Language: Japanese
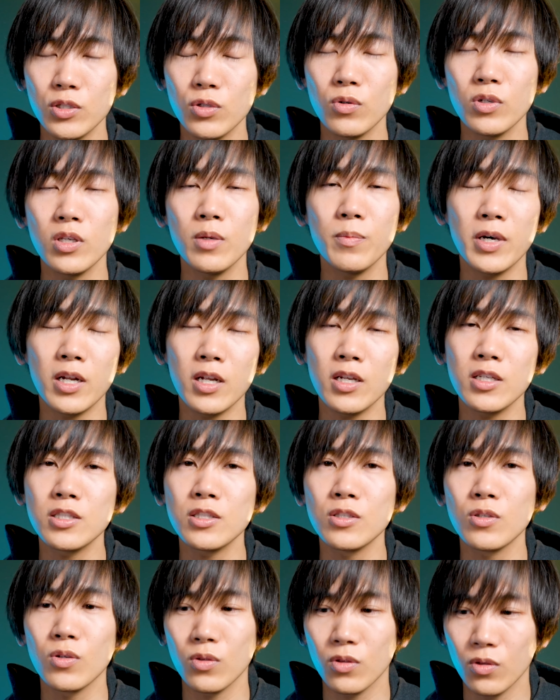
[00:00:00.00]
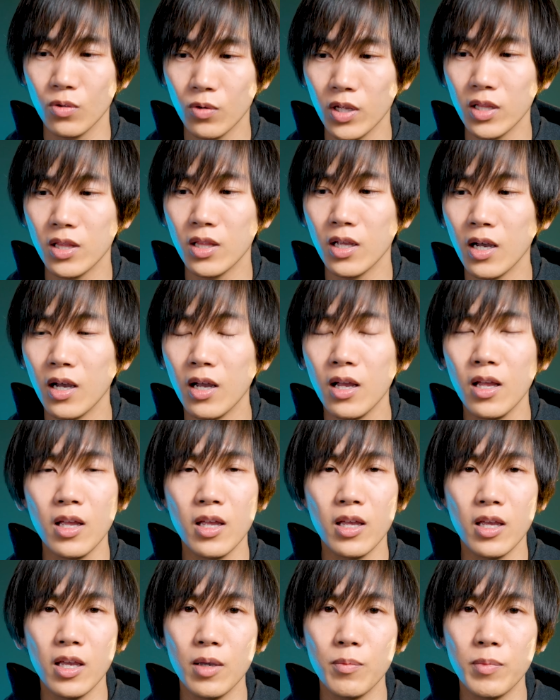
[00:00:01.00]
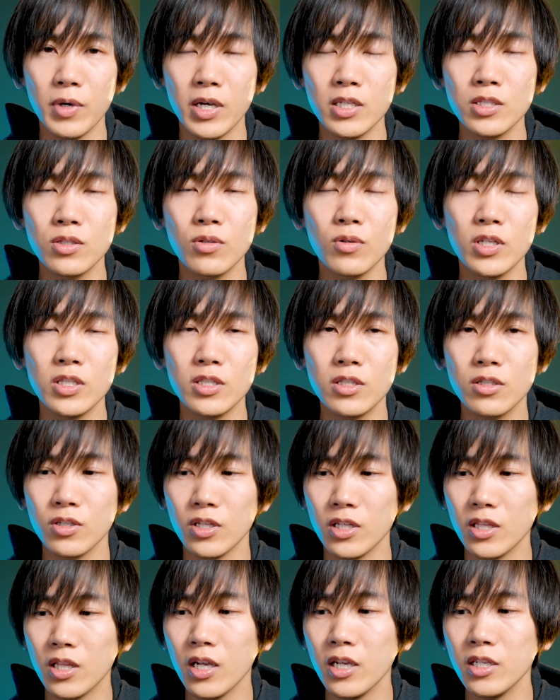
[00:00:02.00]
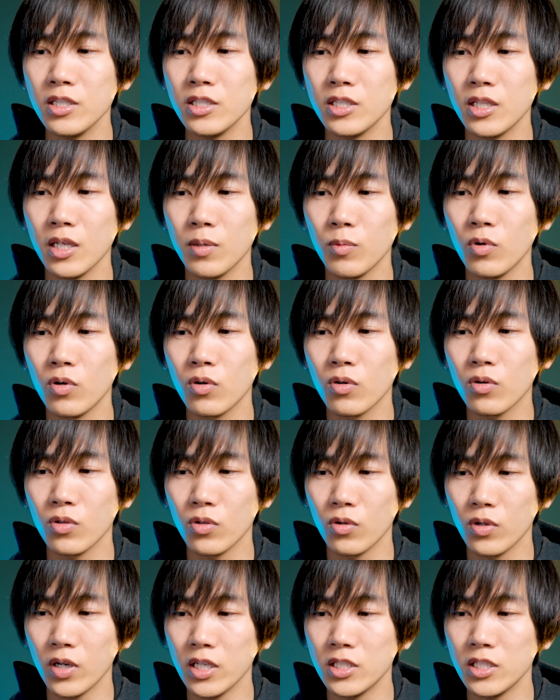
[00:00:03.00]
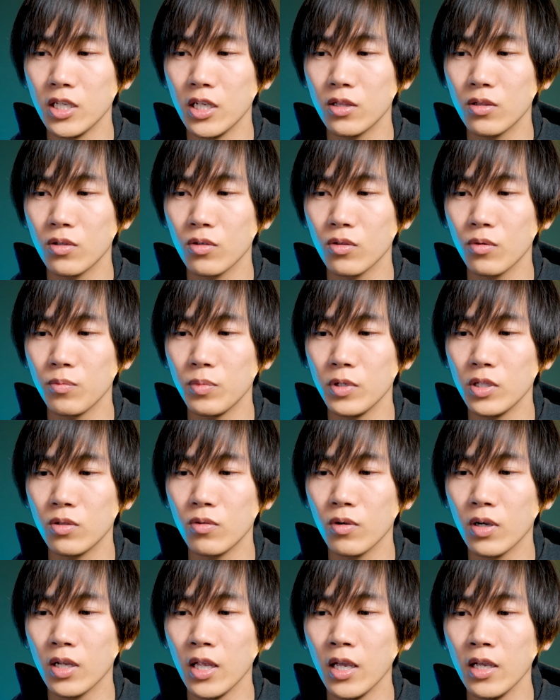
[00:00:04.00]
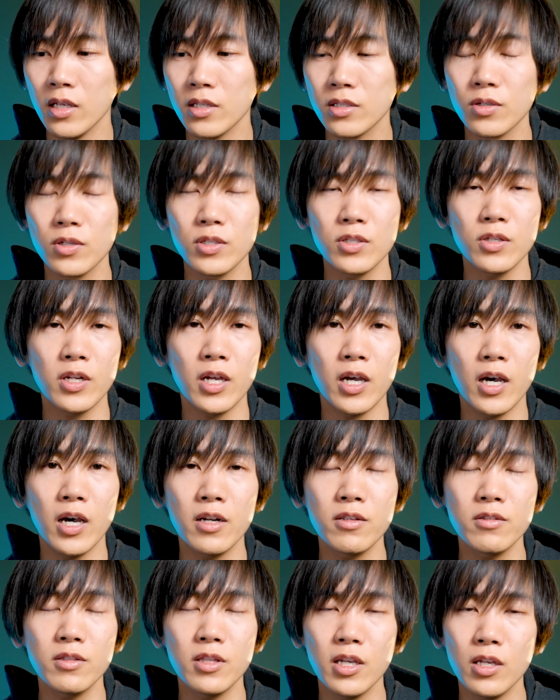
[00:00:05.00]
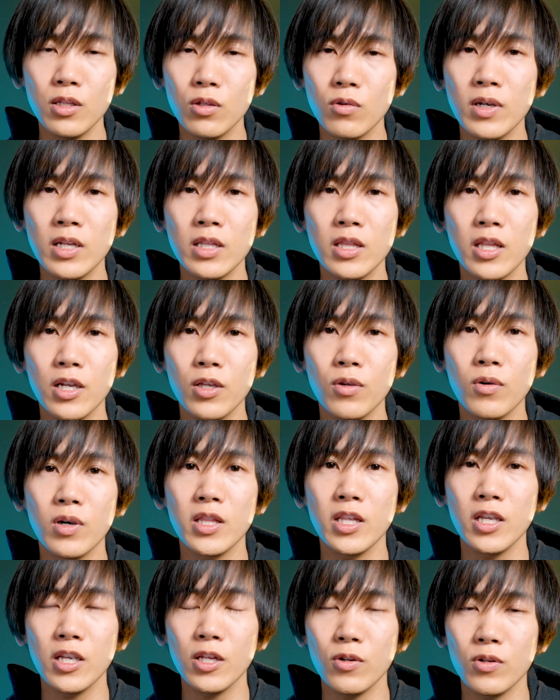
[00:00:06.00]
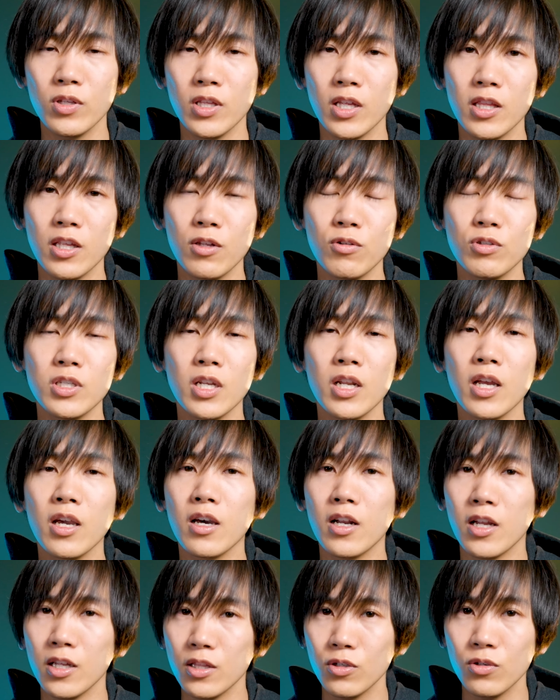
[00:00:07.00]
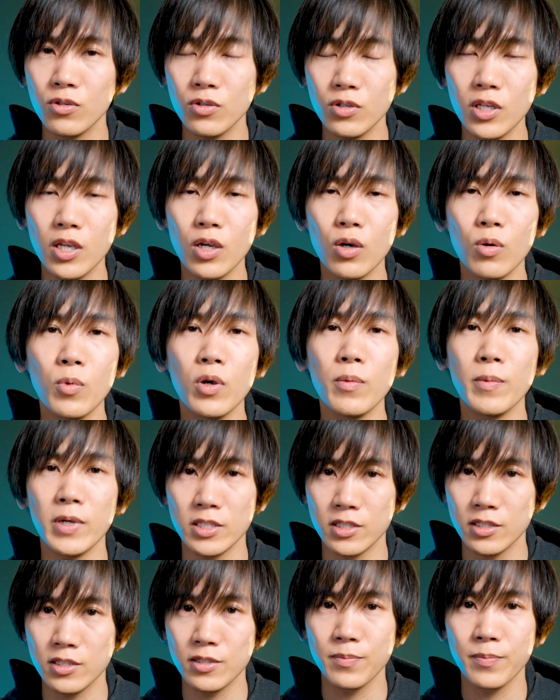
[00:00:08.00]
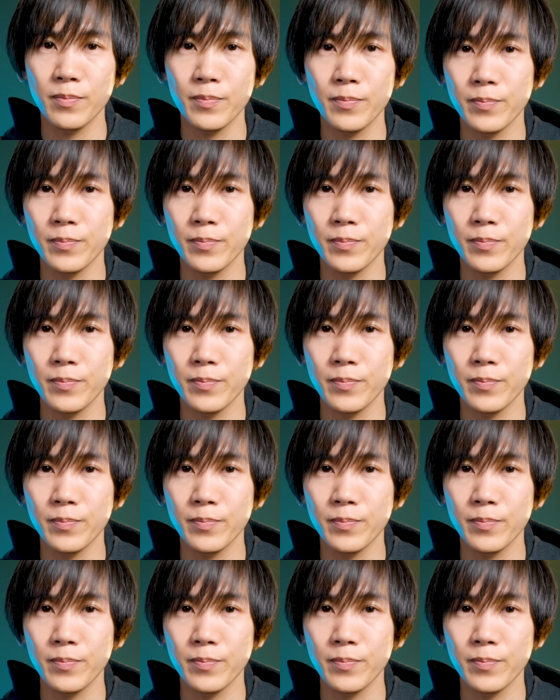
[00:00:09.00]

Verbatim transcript: 常にバランスの取れた、えバーストリスクに対してもこのラチェットとビットがねそれぞれある程度は対応ができるようになっているんじゃないかなというふうに思います。